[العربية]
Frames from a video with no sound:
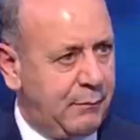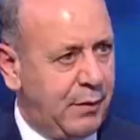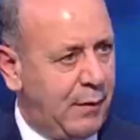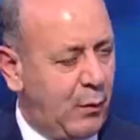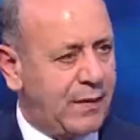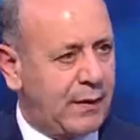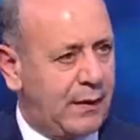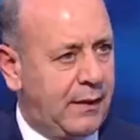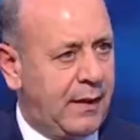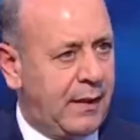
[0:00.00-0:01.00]
بما وصل
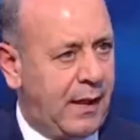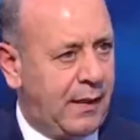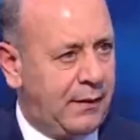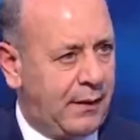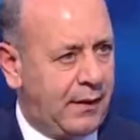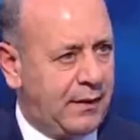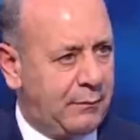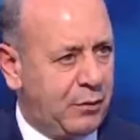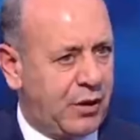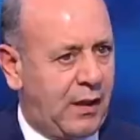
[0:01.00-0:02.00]
إليه عهد
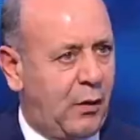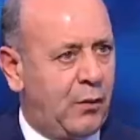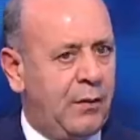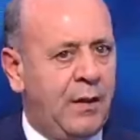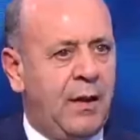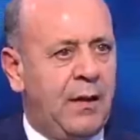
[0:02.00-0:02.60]
الرئيس ميشيل عون